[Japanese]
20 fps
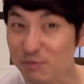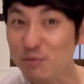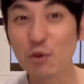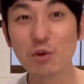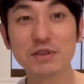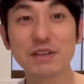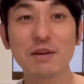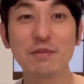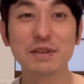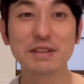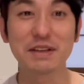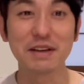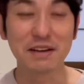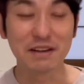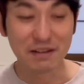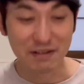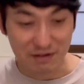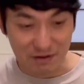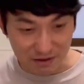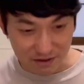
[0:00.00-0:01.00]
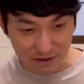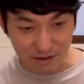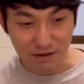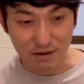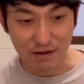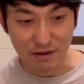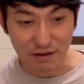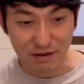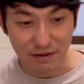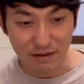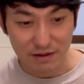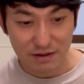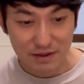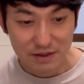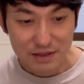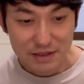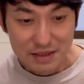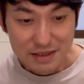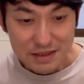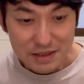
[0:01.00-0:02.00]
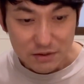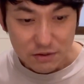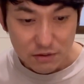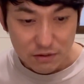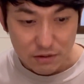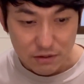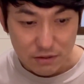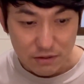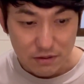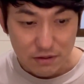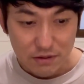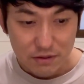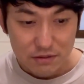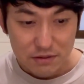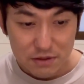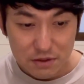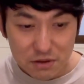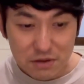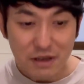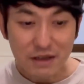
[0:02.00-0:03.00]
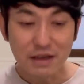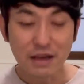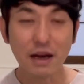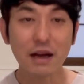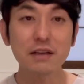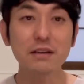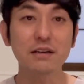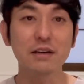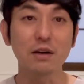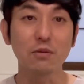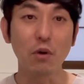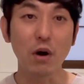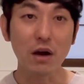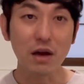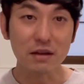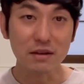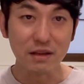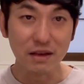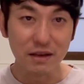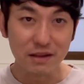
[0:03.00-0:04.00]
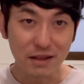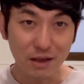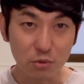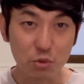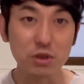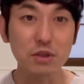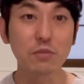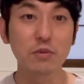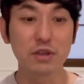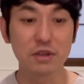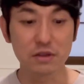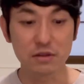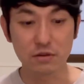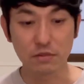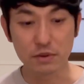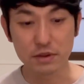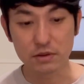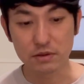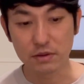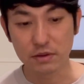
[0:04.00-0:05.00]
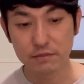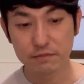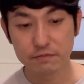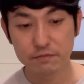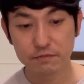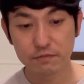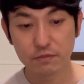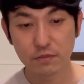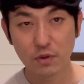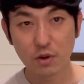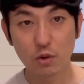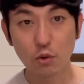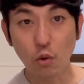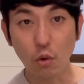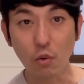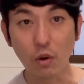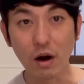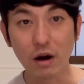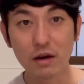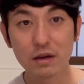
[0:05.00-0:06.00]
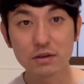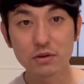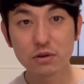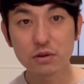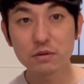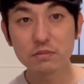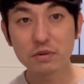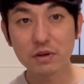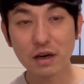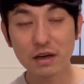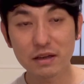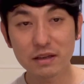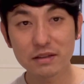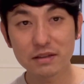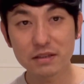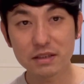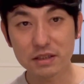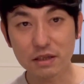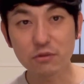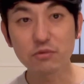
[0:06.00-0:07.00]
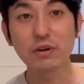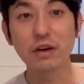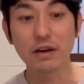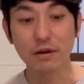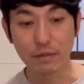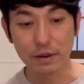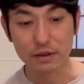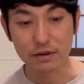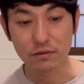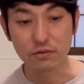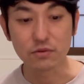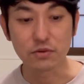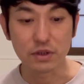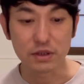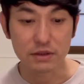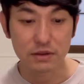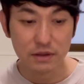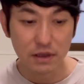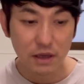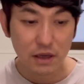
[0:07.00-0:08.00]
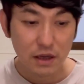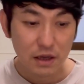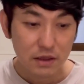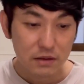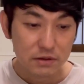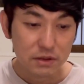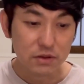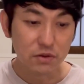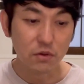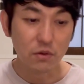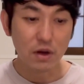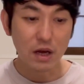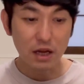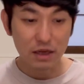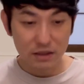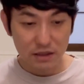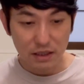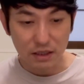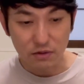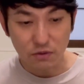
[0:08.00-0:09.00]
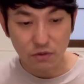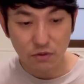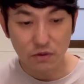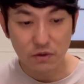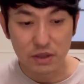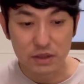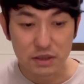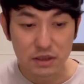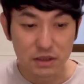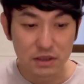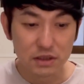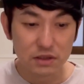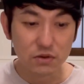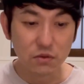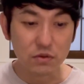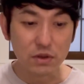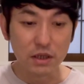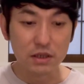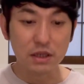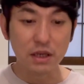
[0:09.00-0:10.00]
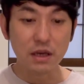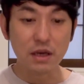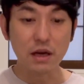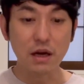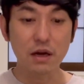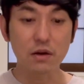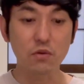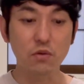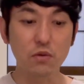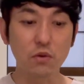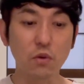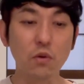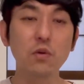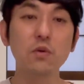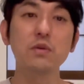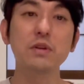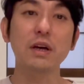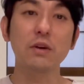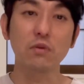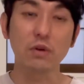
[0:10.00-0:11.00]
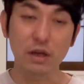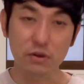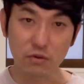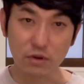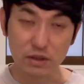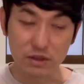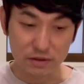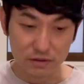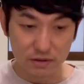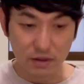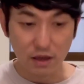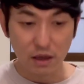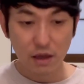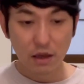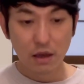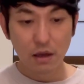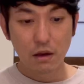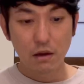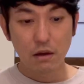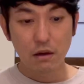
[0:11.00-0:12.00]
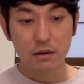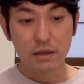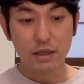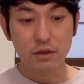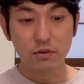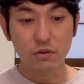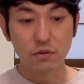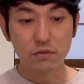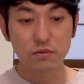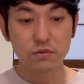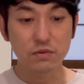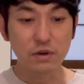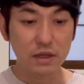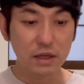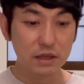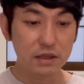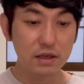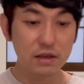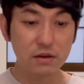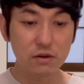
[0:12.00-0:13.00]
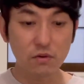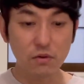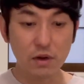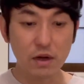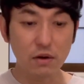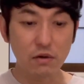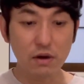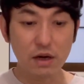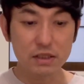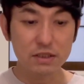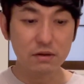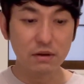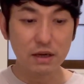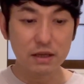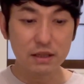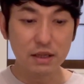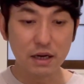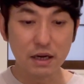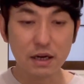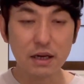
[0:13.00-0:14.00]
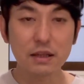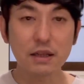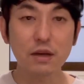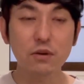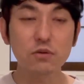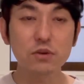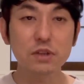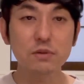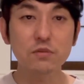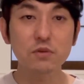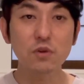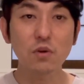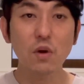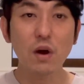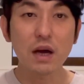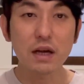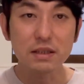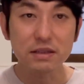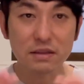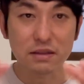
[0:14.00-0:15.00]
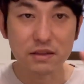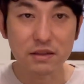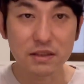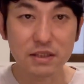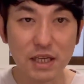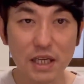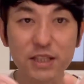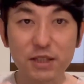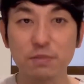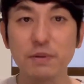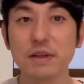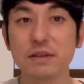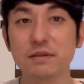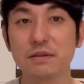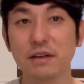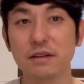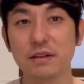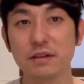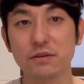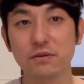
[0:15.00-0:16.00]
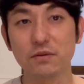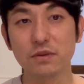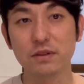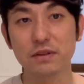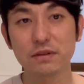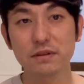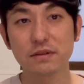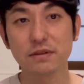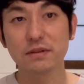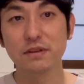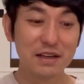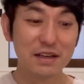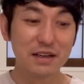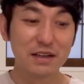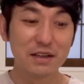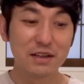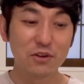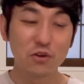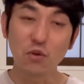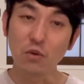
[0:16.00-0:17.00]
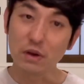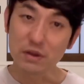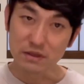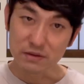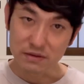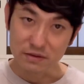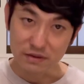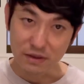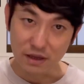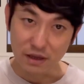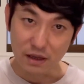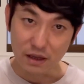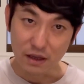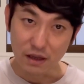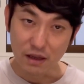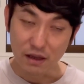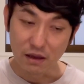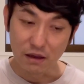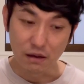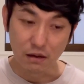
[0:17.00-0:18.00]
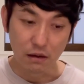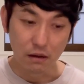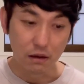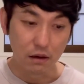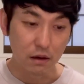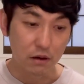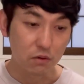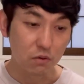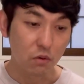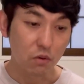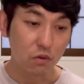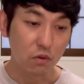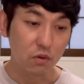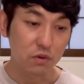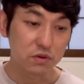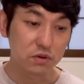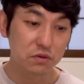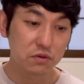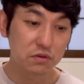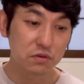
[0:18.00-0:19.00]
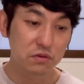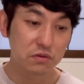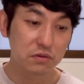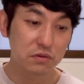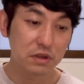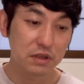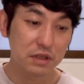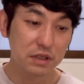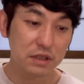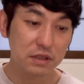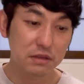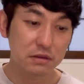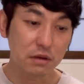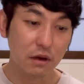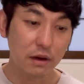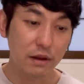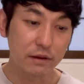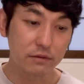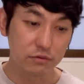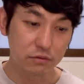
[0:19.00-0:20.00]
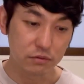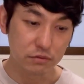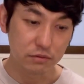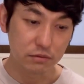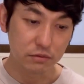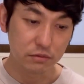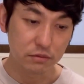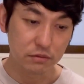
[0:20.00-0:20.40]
もございません。えー、えー、すでに犯人が分かっていたとしてもいいんですよ、別に。要は、ブラリンにしてくれればっていうことなんですね。その犯人がどのような心理状態で犯行に及んだのかとかですね。などの不安や緊張感を味わいながら楽しむのがサスペンスなんだそうです。要はですね、えー、心宙づりにされる